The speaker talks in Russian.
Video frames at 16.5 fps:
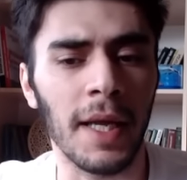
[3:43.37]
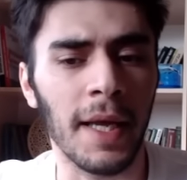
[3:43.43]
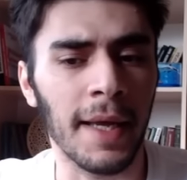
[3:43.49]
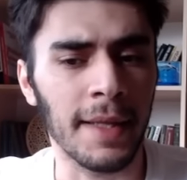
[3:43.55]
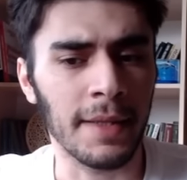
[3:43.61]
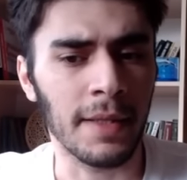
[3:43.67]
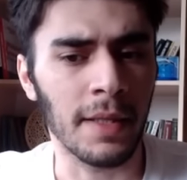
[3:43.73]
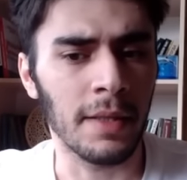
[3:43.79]

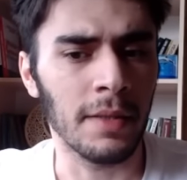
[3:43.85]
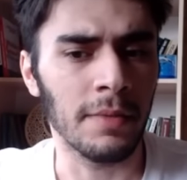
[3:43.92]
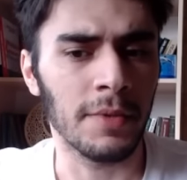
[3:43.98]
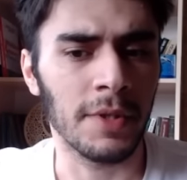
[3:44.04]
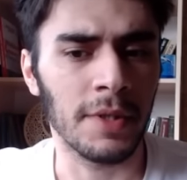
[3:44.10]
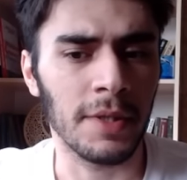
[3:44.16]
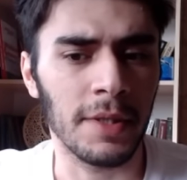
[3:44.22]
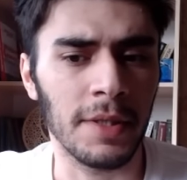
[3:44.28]
Это
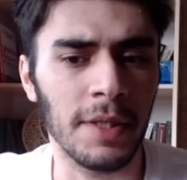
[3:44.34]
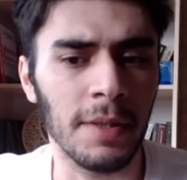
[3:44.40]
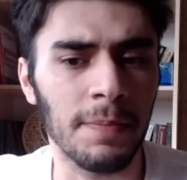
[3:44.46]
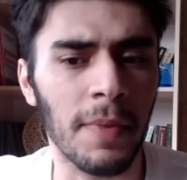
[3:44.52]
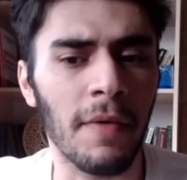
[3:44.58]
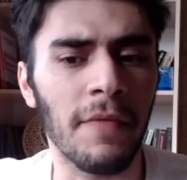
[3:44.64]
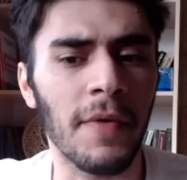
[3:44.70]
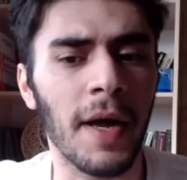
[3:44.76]

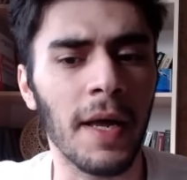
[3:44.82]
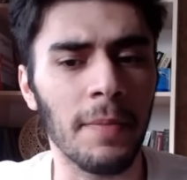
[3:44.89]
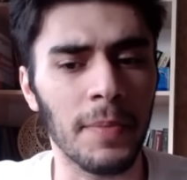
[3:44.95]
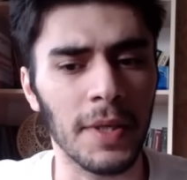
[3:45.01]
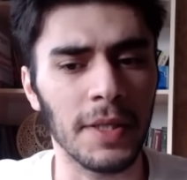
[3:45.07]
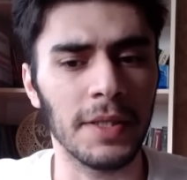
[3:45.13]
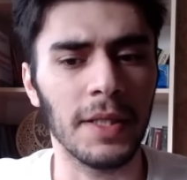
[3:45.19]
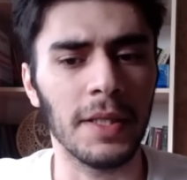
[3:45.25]
типовая
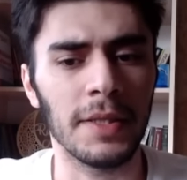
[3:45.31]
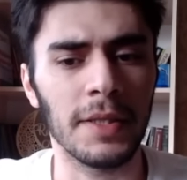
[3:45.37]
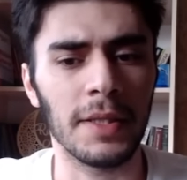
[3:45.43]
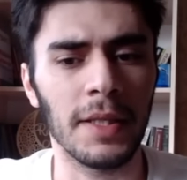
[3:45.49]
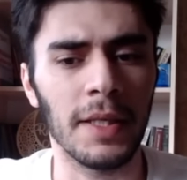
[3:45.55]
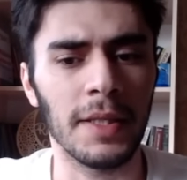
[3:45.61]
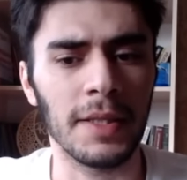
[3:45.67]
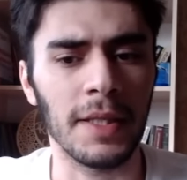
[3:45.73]

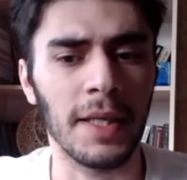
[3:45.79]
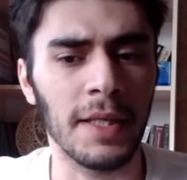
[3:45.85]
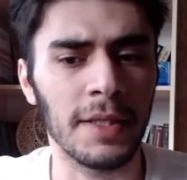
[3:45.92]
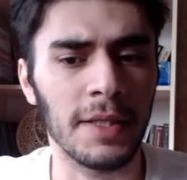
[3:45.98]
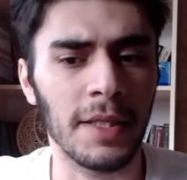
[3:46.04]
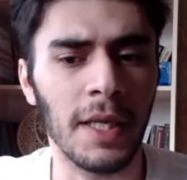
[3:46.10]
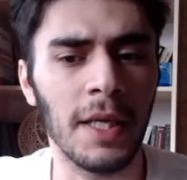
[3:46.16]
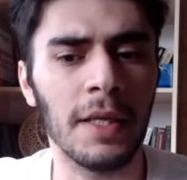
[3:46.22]
позиция с
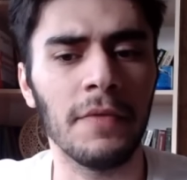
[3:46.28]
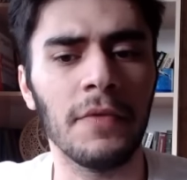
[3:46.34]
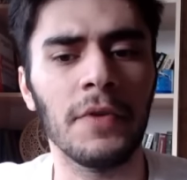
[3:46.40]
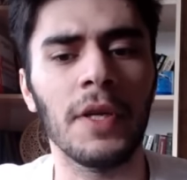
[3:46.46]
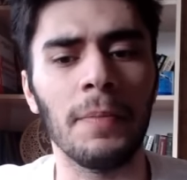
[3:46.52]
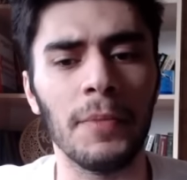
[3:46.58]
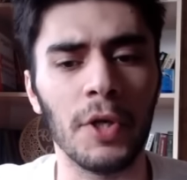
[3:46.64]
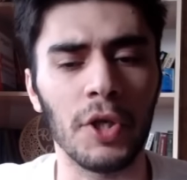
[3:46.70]

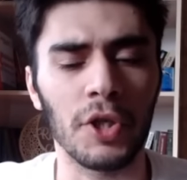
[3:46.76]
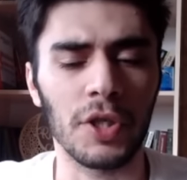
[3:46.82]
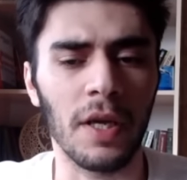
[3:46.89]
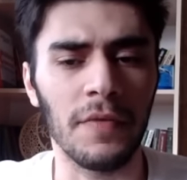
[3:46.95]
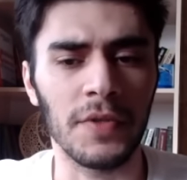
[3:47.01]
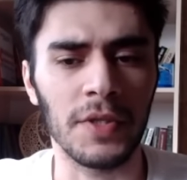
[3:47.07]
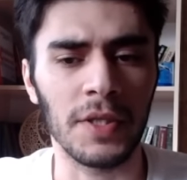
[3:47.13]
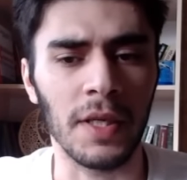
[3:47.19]
изолированной
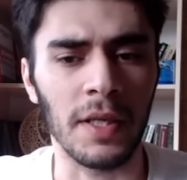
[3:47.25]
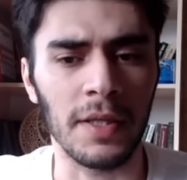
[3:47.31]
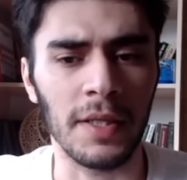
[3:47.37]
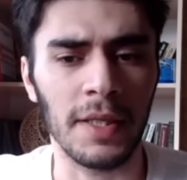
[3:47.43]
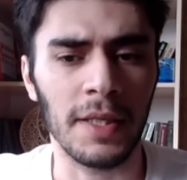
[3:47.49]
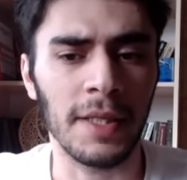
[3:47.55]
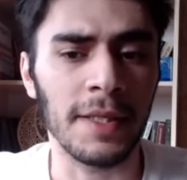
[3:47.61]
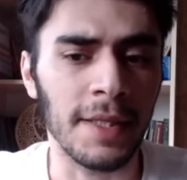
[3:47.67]
пешкой в
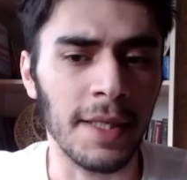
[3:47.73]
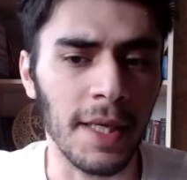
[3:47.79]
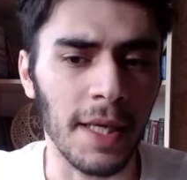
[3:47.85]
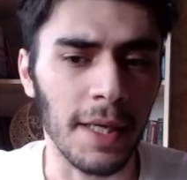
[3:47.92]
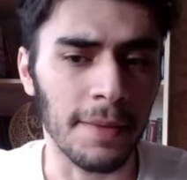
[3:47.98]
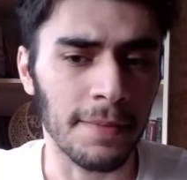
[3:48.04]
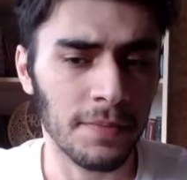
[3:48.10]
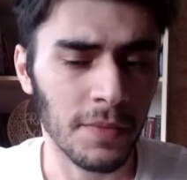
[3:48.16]
центре,
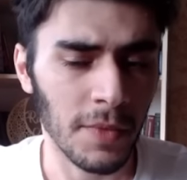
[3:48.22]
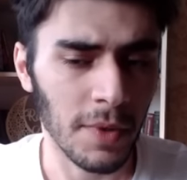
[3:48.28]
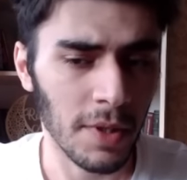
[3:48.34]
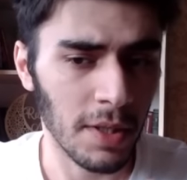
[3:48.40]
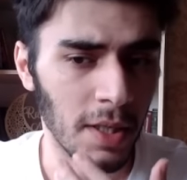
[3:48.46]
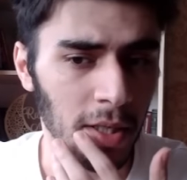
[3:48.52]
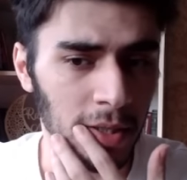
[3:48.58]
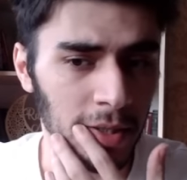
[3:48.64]
где,
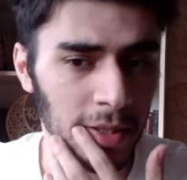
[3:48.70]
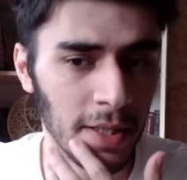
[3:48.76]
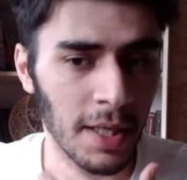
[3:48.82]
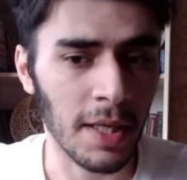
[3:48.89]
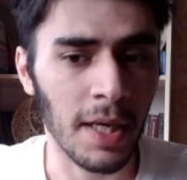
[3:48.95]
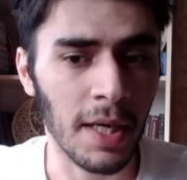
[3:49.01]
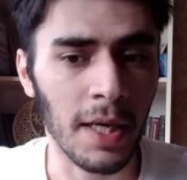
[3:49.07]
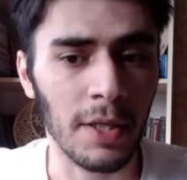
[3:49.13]
где
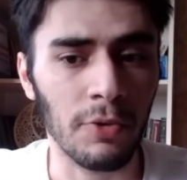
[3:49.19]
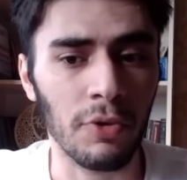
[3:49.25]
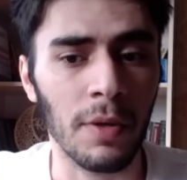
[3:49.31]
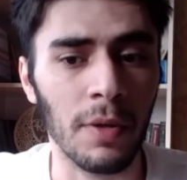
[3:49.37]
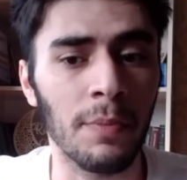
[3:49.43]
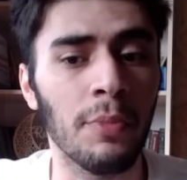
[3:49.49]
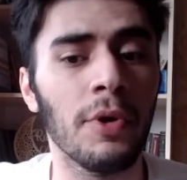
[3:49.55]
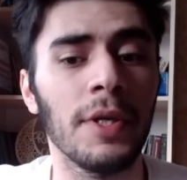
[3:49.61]
сторона,
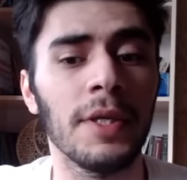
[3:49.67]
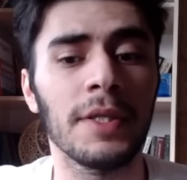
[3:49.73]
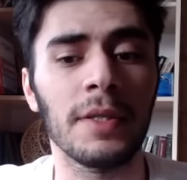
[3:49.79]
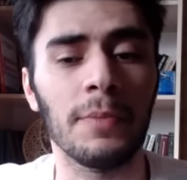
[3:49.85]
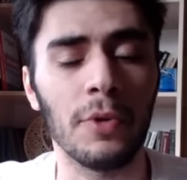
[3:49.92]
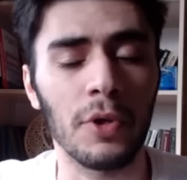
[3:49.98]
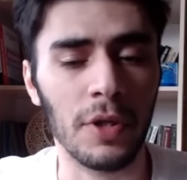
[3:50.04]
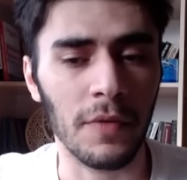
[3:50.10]
которая
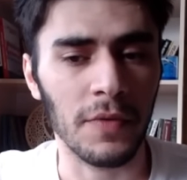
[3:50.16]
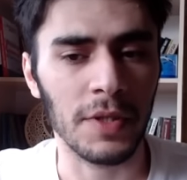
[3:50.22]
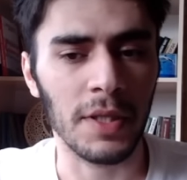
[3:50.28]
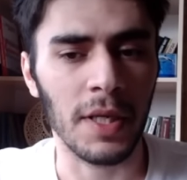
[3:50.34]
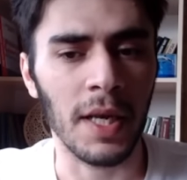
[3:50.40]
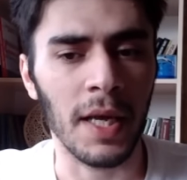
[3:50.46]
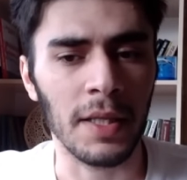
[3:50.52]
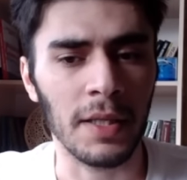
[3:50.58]
борется против
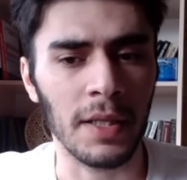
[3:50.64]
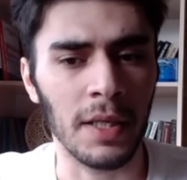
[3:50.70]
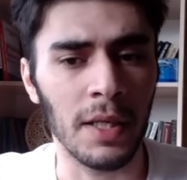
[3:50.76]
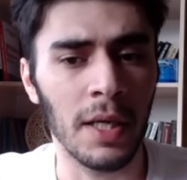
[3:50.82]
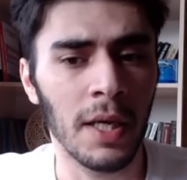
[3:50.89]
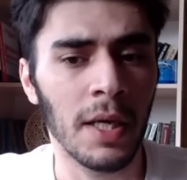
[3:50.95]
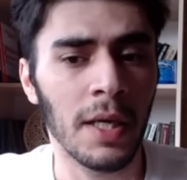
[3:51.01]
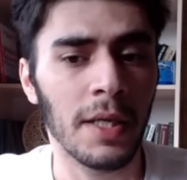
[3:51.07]
изолятора,